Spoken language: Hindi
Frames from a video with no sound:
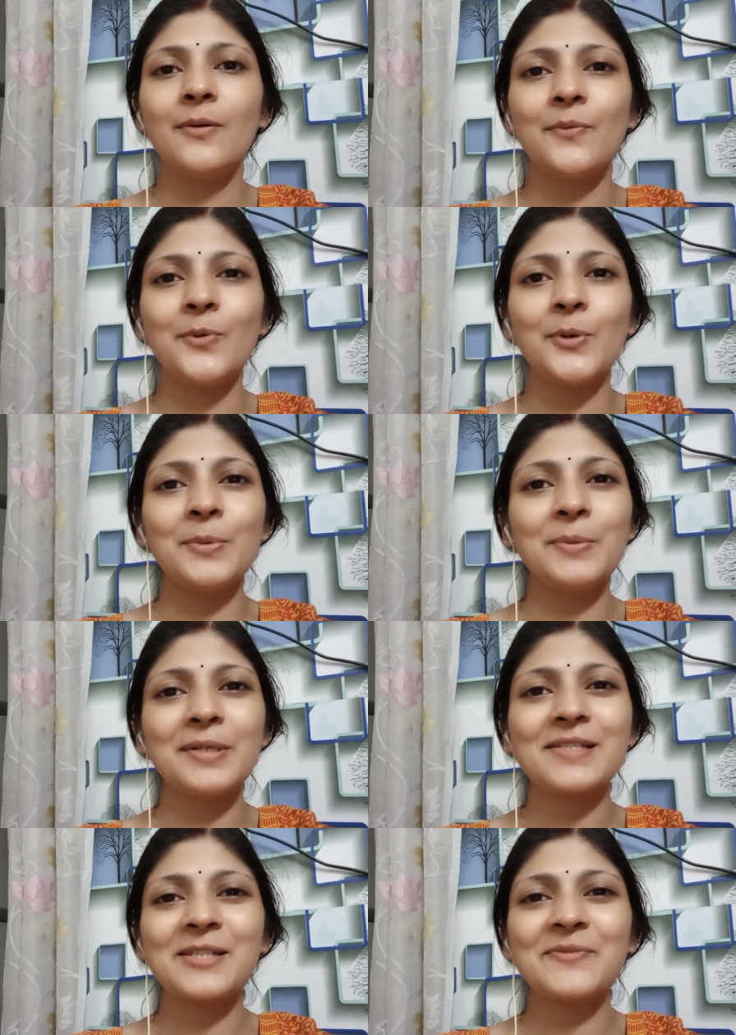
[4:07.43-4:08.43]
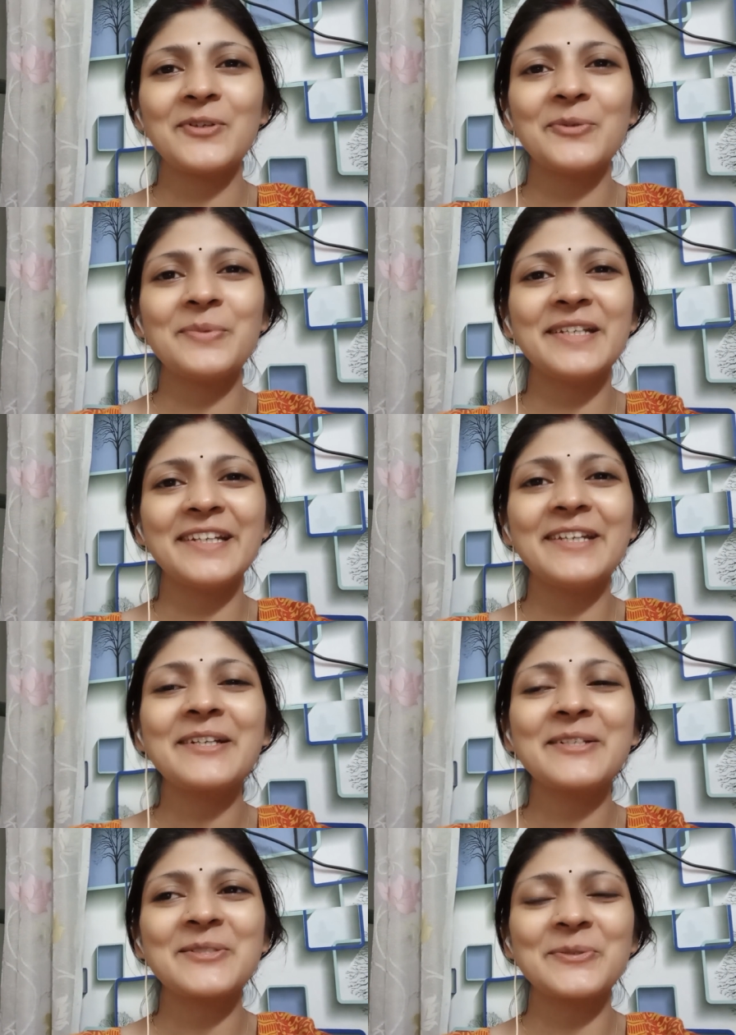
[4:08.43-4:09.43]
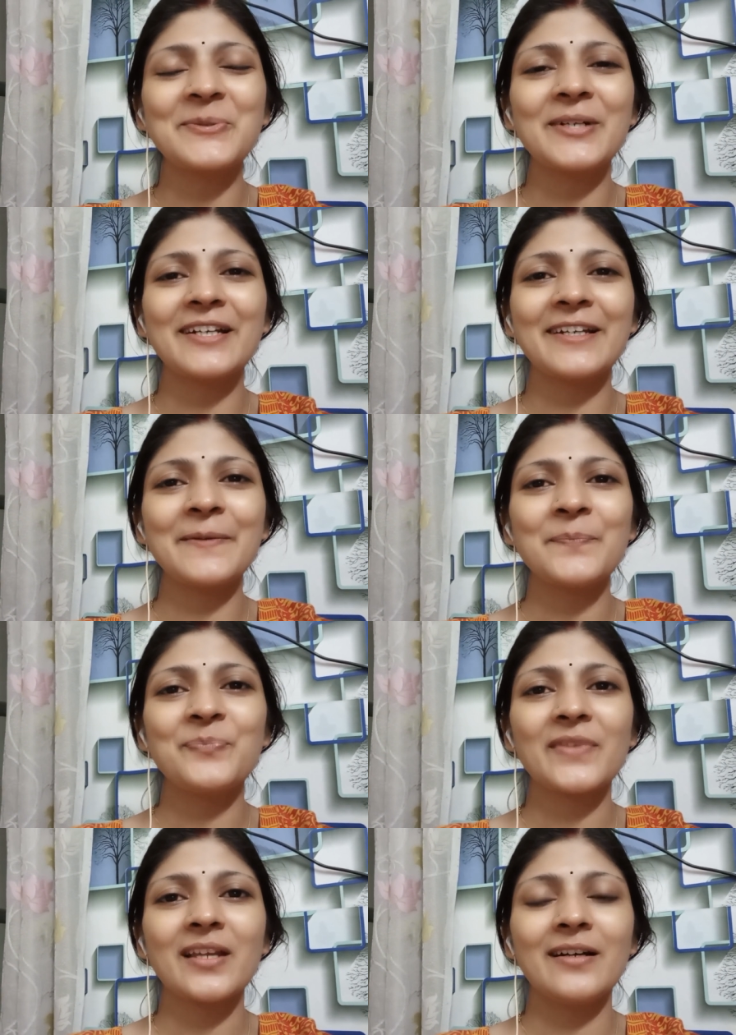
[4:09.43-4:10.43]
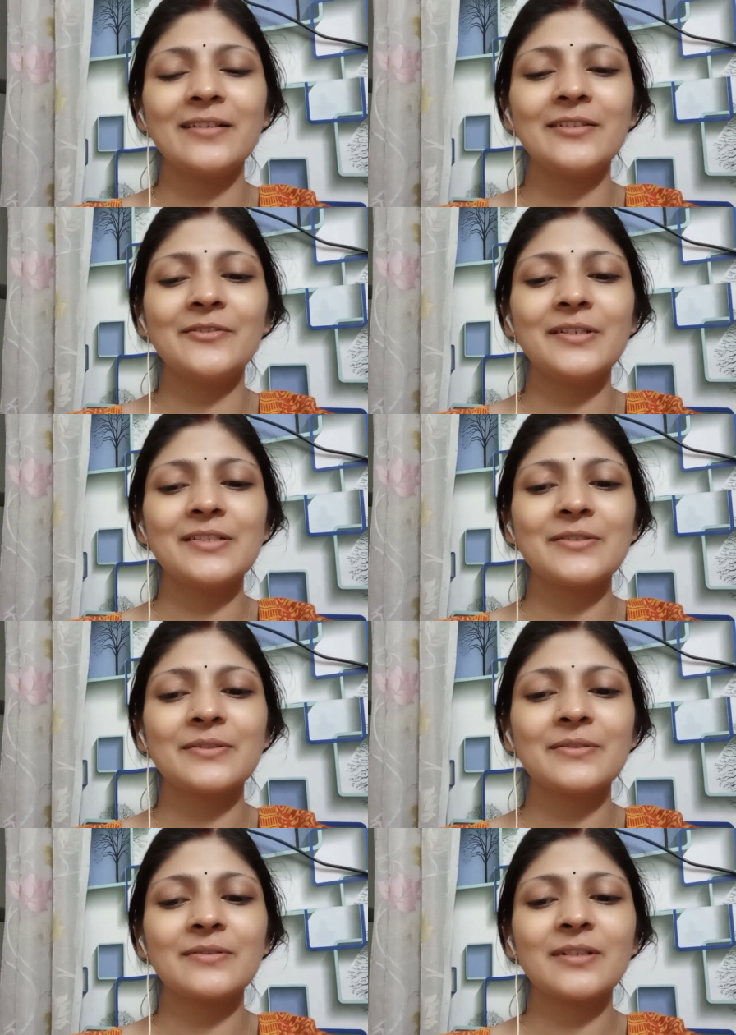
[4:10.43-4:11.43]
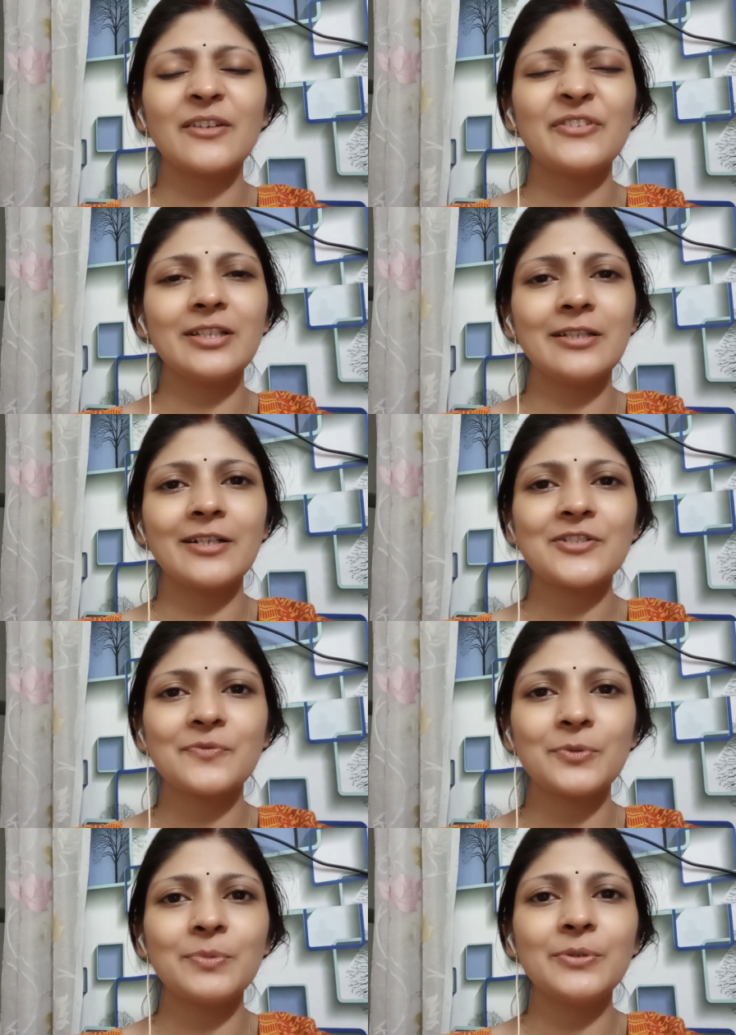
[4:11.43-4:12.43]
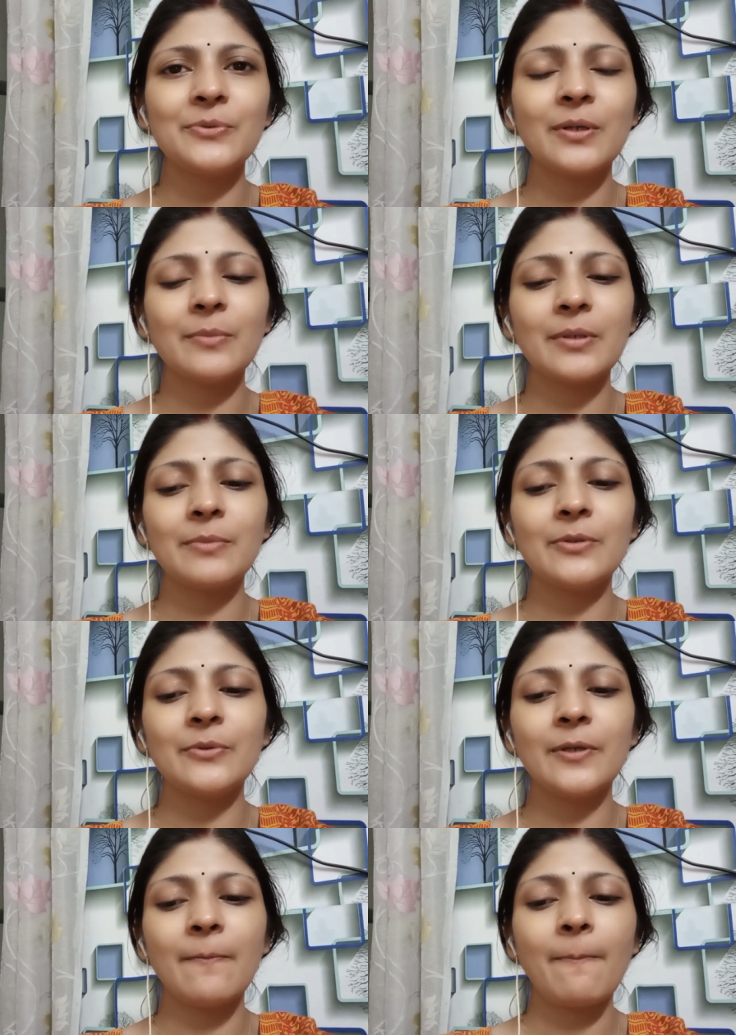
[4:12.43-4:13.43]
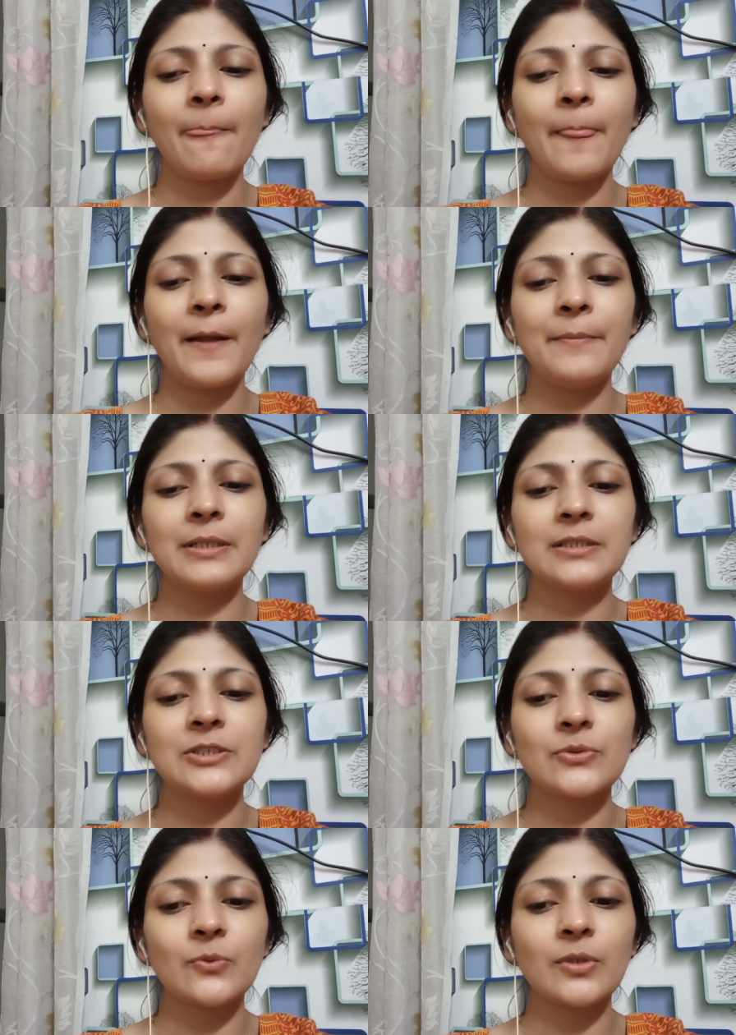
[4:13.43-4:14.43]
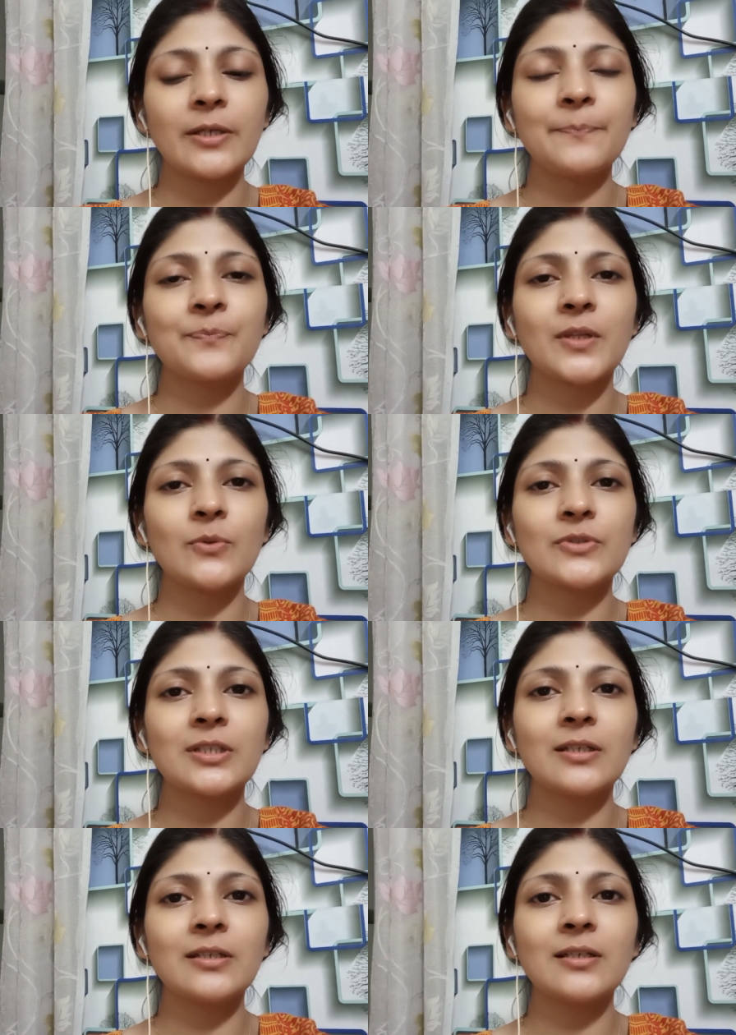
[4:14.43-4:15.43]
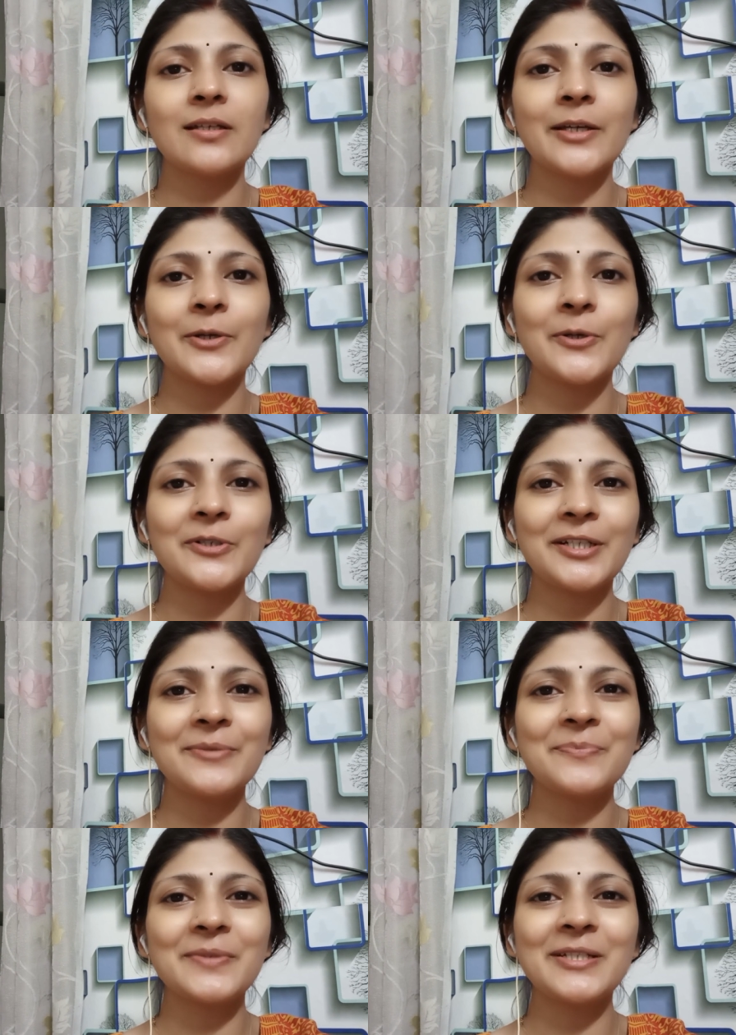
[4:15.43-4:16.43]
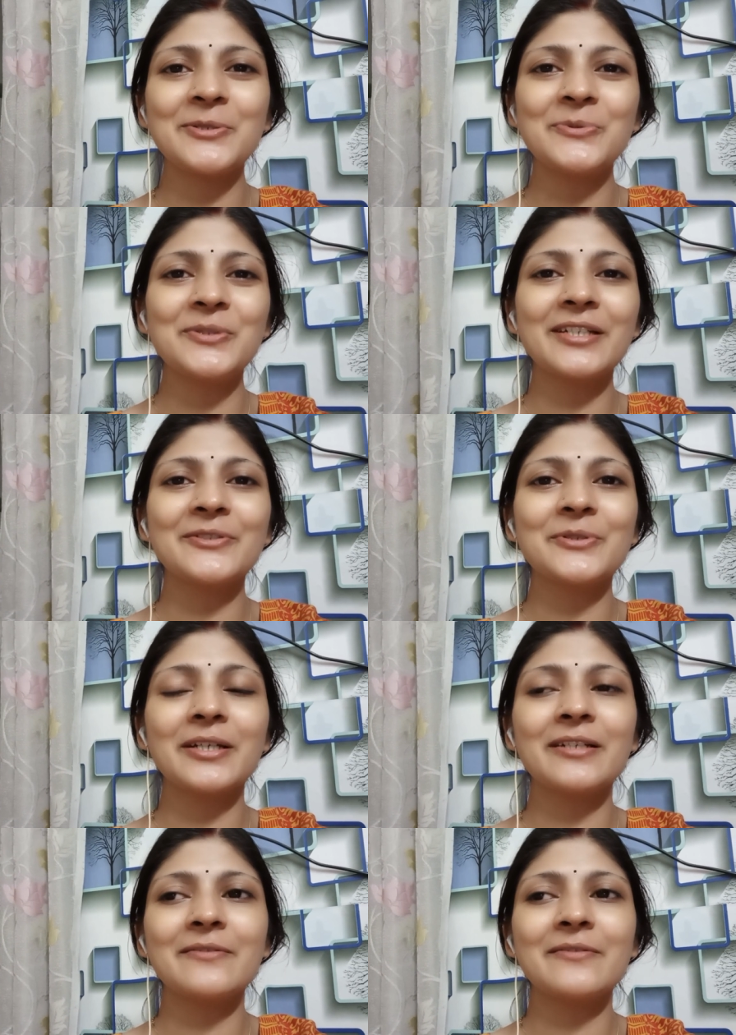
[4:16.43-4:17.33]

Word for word: वो अभी मेरे साथ ब्लॉग में नहीं है सो रहा है अदरवाइज़ काफ़ी निराश वो भी हुआ मैं भी हुई बट इट्स ओके उसके एक और टर्म पी ए टू के जो है